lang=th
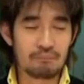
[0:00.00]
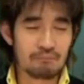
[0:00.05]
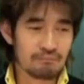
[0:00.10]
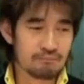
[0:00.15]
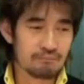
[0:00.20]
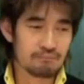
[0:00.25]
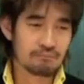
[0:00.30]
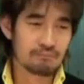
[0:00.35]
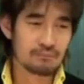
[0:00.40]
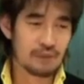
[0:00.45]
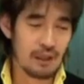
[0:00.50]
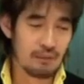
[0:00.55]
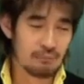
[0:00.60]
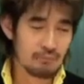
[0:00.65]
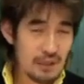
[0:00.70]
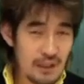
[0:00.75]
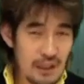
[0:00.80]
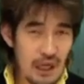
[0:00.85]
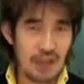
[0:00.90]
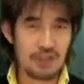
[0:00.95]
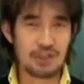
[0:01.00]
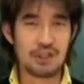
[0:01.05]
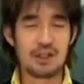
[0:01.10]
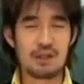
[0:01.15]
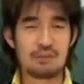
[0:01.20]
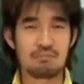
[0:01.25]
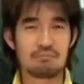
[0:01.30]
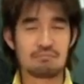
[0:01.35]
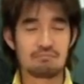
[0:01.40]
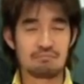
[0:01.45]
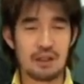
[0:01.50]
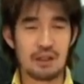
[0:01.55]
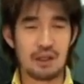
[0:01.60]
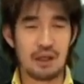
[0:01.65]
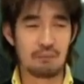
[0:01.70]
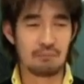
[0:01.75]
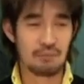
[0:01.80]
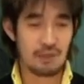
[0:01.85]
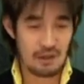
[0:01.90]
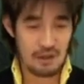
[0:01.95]
กอล์ฟนะมืออาชีพเป็น
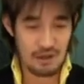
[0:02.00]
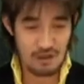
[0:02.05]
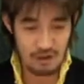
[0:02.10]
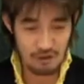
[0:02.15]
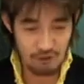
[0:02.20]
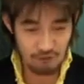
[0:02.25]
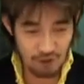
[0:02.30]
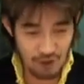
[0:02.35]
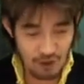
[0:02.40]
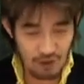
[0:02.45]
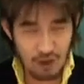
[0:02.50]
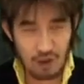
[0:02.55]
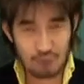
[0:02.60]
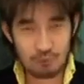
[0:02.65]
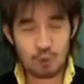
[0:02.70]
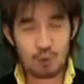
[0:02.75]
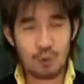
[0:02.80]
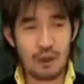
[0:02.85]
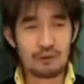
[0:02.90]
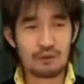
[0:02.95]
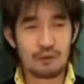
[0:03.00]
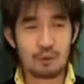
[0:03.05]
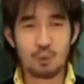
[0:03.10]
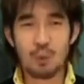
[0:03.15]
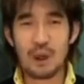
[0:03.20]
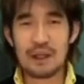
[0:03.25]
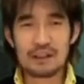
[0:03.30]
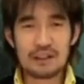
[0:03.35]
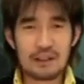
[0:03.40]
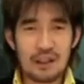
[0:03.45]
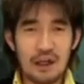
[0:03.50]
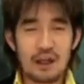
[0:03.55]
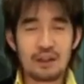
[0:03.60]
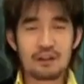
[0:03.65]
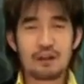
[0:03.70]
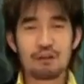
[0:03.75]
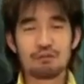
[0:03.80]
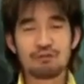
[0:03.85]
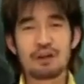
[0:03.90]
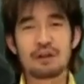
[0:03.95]
ไงครับฝึกกอล์ฟทุกวัน วันเกิ
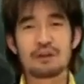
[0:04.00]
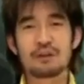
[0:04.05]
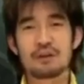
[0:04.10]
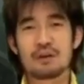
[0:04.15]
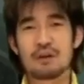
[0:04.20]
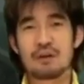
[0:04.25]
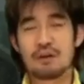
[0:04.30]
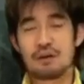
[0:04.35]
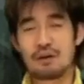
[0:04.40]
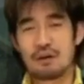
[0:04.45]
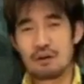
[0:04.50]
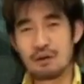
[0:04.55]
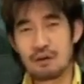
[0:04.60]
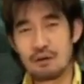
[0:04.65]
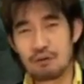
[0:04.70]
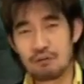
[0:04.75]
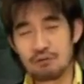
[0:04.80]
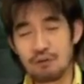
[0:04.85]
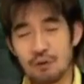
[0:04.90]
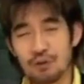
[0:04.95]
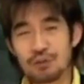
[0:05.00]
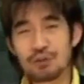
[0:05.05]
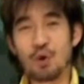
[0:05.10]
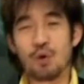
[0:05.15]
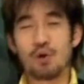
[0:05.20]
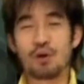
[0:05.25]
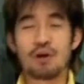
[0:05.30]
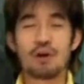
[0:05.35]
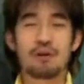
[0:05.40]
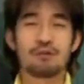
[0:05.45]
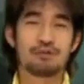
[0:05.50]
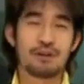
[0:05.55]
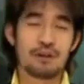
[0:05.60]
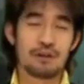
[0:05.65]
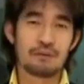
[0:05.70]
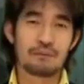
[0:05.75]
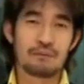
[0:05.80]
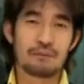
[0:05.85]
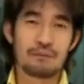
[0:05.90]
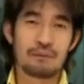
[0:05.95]
ดก็ฝึก ฝนตกก็ฝึ
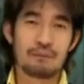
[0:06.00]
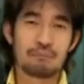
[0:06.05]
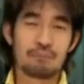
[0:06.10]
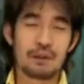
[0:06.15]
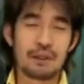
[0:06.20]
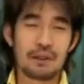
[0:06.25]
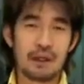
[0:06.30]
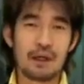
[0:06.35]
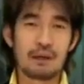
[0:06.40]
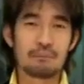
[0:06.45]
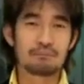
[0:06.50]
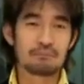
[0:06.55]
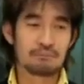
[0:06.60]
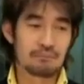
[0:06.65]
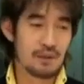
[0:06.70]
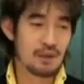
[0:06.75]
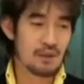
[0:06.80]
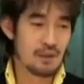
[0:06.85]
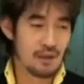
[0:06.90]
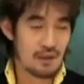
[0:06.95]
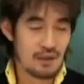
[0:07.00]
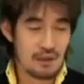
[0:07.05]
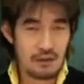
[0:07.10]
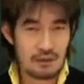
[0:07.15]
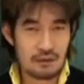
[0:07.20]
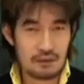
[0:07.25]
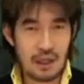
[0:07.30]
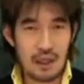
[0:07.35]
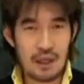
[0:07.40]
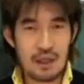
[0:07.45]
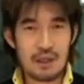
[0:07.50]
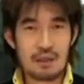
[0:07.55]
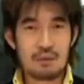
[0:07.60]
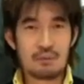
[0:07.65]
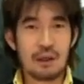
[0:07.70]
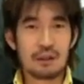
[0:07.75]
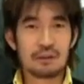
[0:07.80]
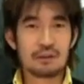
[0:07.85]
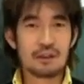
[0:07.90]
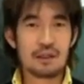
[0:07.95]
กเป็นไงครับ ใน
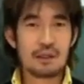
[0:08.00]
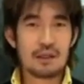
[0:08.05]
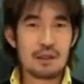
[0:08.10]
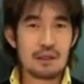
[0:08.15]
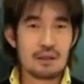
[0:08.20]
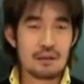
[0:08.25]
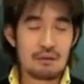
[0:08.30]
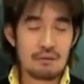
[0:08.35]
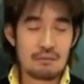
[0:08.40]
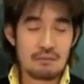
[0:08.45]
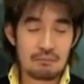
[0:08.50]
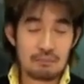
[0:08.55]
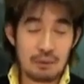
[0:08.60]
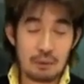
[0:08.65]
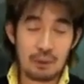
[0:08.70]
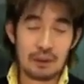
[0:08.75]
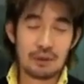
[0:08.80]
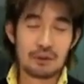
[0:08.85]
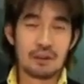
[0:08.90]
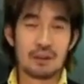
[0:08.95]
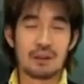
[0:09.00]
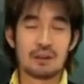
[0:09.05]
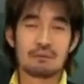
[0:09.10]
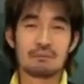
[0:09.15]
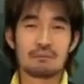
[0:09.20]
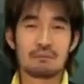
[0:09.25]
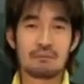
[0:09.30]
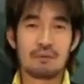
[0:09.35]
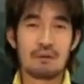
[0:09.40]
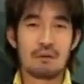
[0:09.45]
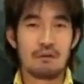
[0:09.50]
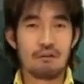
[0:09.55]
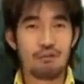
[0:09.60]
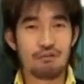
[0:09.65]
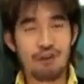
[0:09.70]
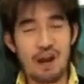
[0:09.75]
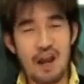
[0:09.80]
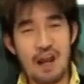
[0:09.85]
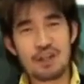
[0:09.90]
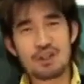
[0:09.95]
วันที่เป็นวันเกิด
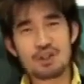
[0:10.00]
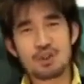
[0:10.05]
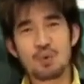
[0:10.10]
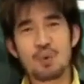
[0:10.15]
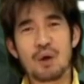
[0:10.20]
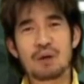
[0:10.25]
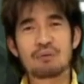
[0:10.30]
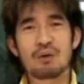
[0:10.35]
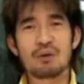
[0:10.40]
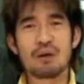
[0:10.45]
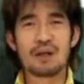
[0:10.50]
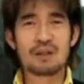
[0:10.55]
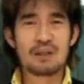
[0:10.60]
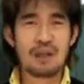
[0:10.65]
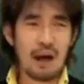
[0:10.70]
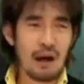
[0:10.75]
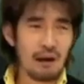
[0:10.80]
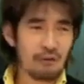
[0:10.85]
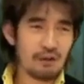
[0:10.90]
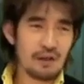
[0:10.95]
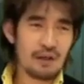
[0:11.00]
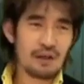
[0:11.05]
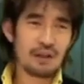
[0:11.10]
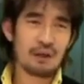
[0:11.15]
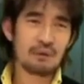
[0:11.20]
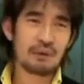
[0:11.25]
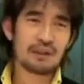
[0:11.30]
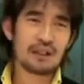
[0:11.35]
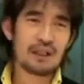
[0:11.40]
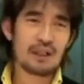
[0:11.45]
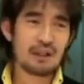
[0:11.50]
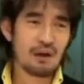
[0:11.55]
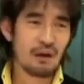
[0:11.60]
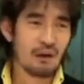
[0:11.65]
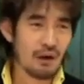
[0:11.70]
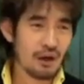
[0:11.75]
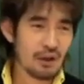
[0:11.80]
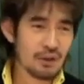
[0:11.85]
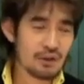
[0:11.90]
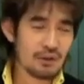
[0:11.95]
แฟนชวนบอกว่าอย่าพึ่งเลยวันนี้
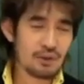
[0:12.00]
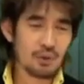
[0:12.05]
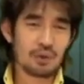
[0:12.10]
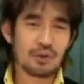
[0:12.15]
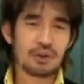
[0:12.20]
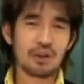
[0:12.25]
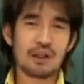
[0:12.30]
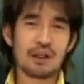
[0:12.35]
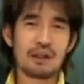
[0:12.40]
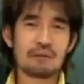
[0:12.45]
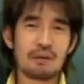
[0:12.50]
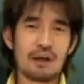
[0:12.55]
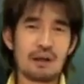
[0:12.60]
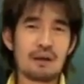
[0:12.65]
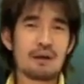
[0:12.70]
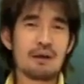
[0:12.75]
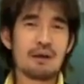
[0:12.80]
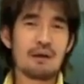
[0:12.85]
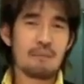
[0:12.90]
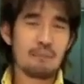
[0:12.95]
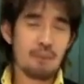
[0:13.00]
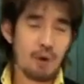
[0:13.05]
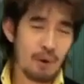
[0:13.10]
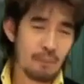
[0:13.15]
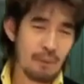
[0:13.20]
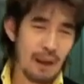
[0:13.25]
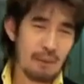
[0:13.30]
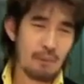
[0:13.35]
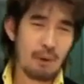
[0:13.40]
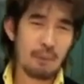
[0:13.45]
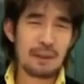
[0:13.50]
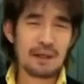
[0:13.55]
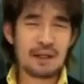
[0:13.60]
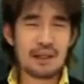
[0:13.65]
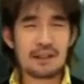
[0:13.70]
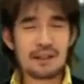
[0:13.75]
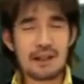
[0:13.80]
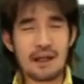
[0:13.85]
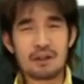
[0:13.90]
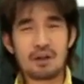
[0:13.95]
ขอหยุดหน่อยได้ไหมพ่อแม่บอกไป
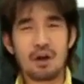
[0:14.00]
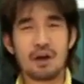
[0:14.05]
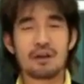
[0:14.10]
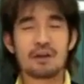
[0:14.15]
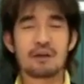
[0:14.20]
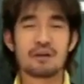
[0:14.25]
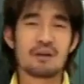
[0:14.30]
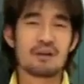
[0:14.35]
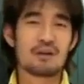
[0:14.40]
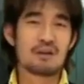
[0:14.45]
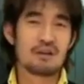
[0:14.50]
กินเลี้ยงหน่อย